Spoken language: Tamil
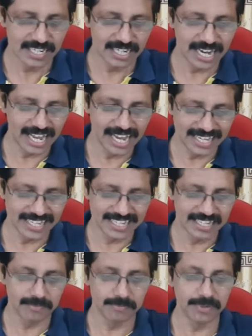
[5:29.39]
ராய்ட்
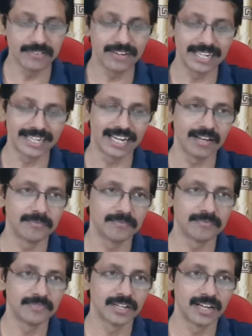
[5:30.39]
இப்படி வலிக்கலாம்
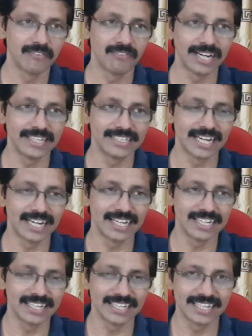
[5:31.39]
வலிச்சா
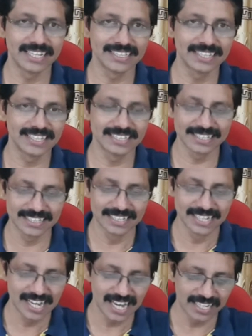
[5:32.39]
எங்களுக்கு என்ன செய்யுது
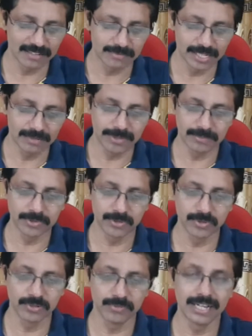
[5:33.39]
அந்த மேற்பரப்பு
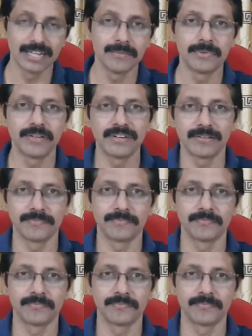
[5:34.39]
தூய்மையாக இப்படி வரும்